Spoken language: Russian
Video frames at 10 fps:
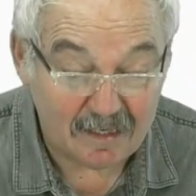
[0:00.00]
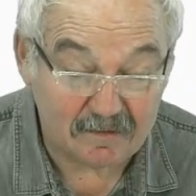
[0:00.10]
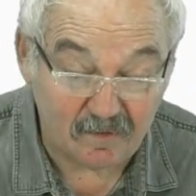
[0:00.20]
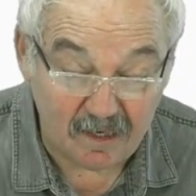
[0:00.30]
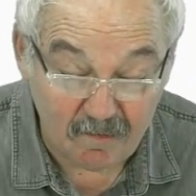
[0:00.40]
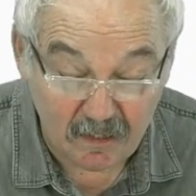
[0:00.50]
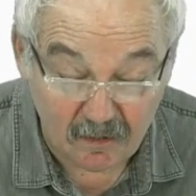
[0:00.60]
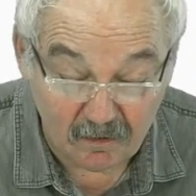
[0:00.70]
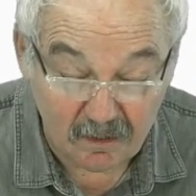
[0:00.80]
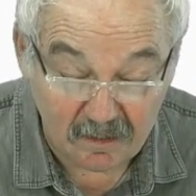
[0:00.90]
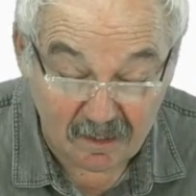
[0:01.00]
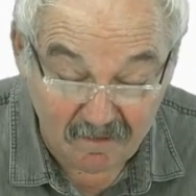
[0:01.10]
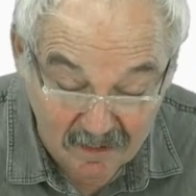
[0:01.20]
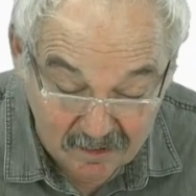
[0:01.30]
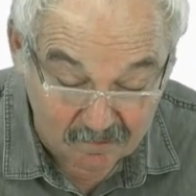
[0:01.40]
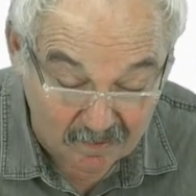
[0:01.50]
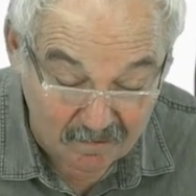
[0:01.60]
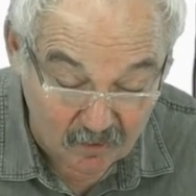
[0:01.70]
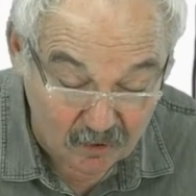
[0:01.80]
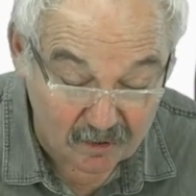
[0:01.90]
от времени он не зависит,
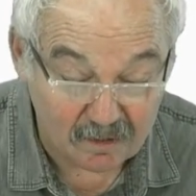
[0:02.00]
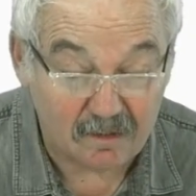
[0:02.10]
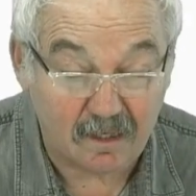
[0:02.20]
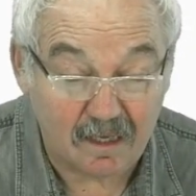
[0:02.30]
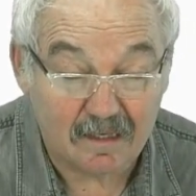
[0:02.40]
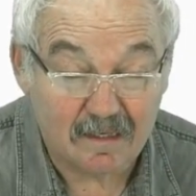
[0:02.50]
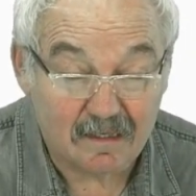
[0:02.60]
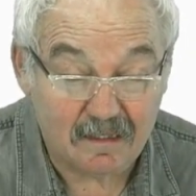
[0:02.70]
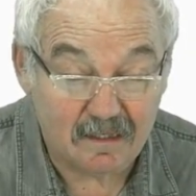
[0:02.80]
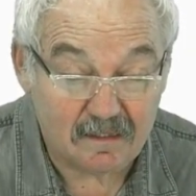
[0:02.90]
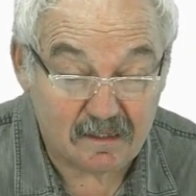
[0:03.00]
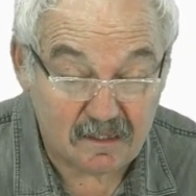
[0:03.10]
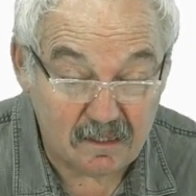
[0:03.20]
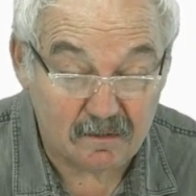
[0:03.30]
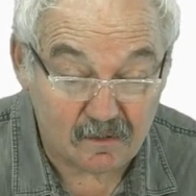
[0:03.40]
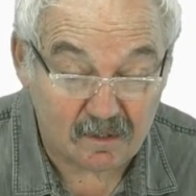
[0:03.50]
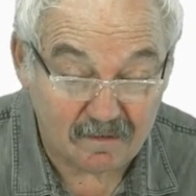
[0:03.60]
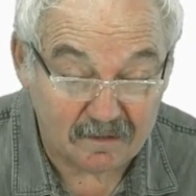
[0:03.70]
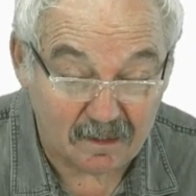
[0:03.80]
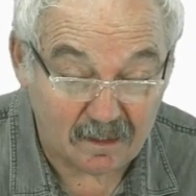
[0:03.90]
потому что это есть синус
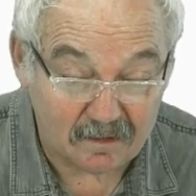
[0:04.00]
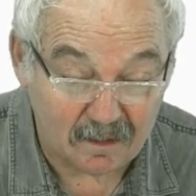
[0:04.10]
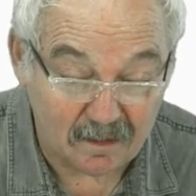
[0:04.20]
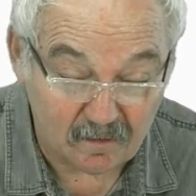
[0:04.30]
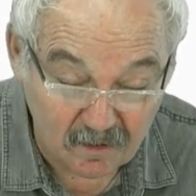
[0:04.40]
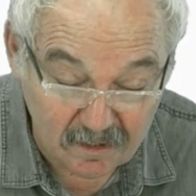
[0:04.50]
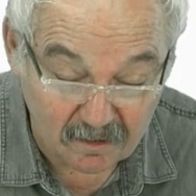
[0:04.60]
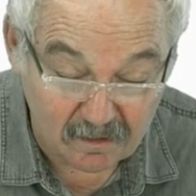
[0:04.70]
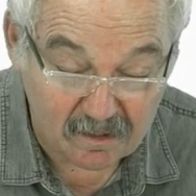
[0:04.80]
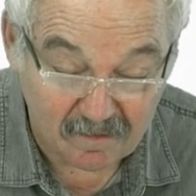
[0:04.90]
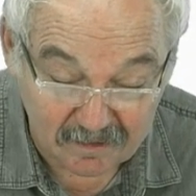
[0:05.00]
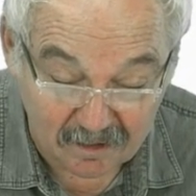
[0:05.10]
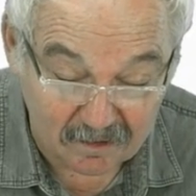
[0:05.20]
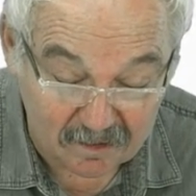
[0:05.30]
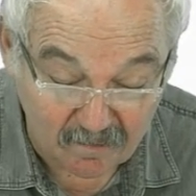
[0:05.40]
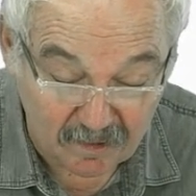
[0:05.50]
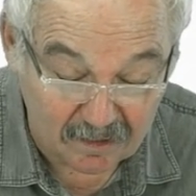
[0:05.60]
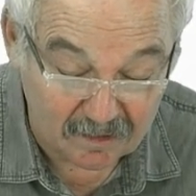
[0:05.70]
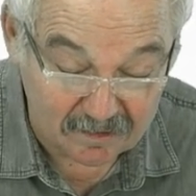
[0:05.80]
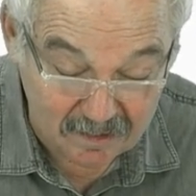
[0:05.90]
квадрат или косинус квадрата
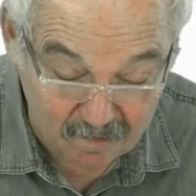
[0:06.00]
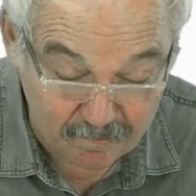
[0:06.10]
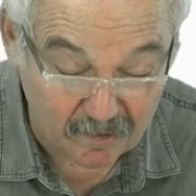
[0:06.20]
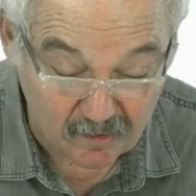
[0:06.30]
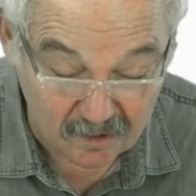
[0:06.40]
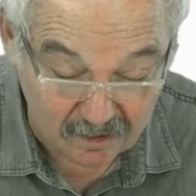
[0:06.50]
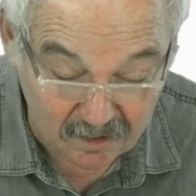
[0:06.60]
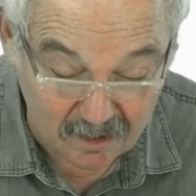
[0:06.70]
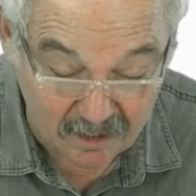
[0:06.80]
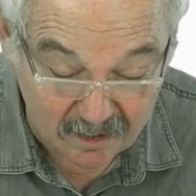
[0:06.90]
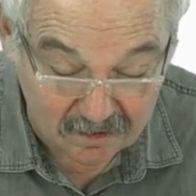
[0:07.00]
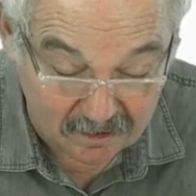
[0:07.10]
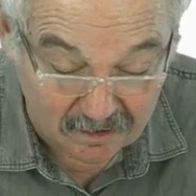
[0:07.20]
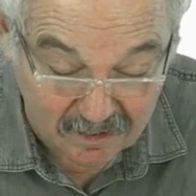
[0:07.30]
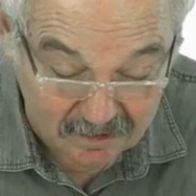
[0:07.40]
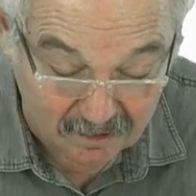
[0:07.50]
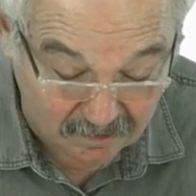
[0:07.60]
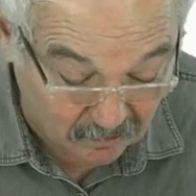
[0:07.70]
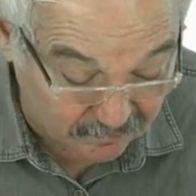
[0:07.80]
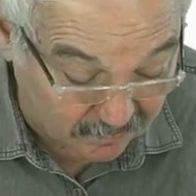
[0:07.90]
омега t, при усреднении это даст
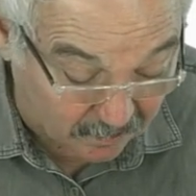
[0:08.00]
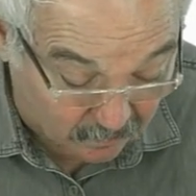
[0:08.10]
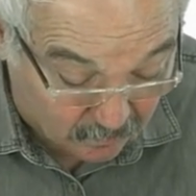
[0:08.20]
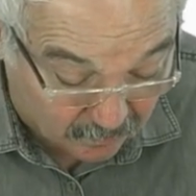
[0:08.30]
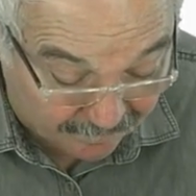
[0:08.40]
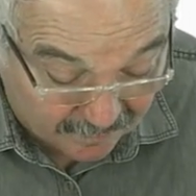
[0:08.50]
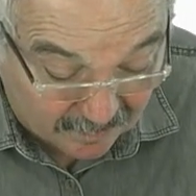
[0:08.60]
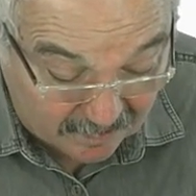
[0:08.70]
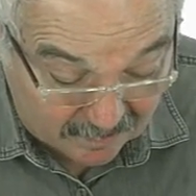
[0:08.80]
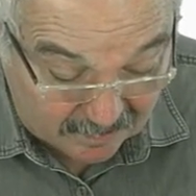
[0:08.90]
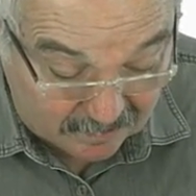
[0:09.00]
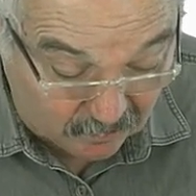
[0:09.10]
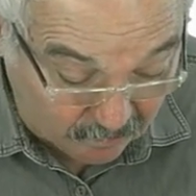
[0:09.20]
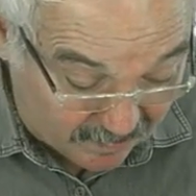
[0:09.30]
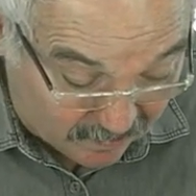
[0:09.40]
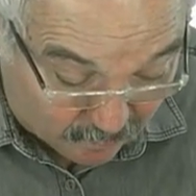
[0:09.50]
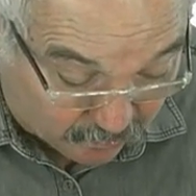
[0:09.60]
одну вторую. Но мы не